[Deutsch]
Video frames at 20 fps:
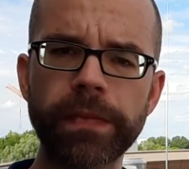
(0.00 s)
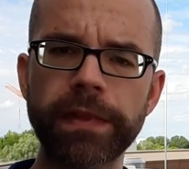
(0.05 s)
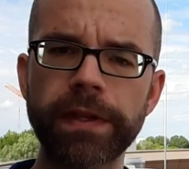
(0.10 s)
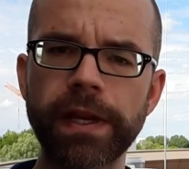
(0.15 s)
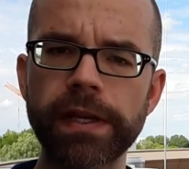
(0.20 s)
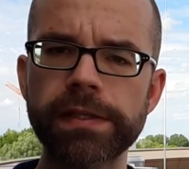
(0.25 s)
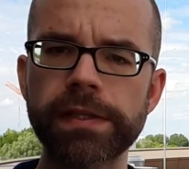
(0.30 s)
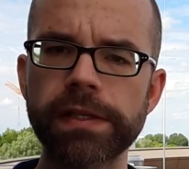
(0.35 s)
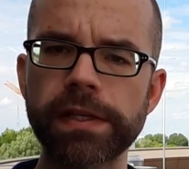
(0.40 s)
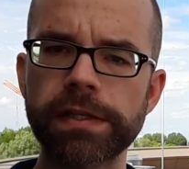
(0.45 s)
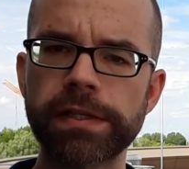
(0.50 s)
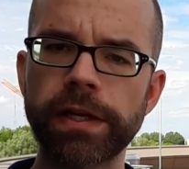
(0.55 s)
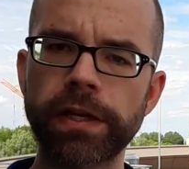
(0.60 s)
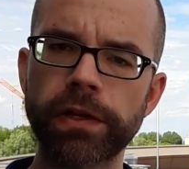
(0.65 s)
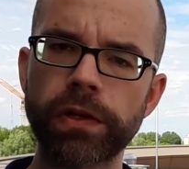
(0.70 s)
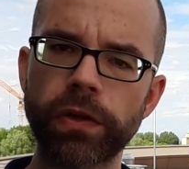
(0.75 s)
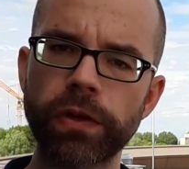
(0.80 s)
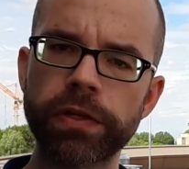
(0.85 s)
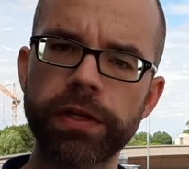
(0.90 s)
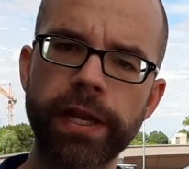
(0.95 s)
das erzähle
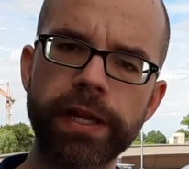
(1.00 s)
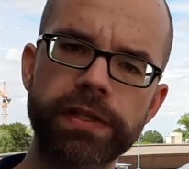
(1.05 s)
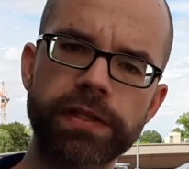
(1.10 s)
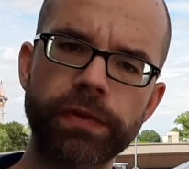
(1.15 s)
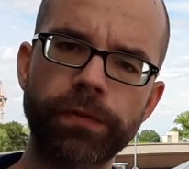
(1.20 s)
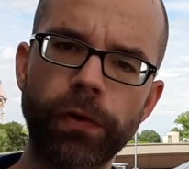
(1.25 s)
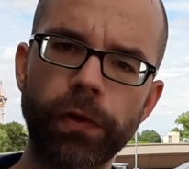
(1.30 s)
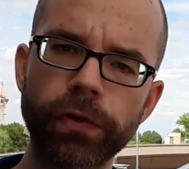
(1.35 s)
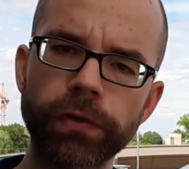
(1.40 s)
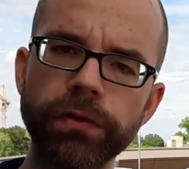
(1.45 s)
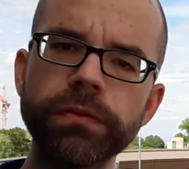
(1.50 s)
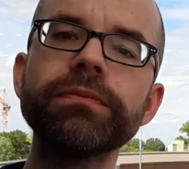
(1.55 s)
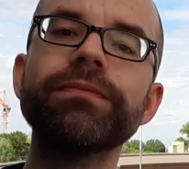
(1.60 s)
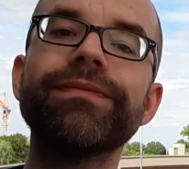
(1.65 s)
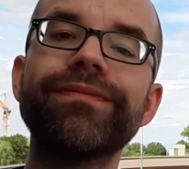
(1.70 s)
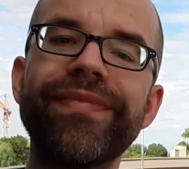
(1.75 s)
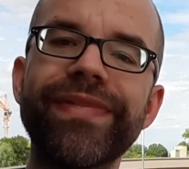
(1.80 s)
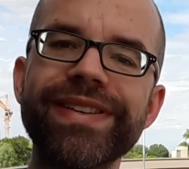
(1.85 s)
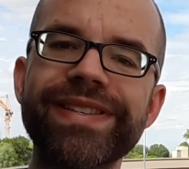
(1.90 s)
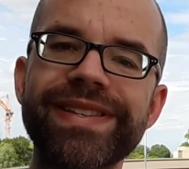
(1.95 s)
ich euch nächste Woche.
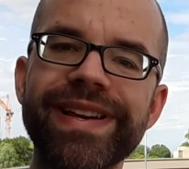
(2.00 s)
Bis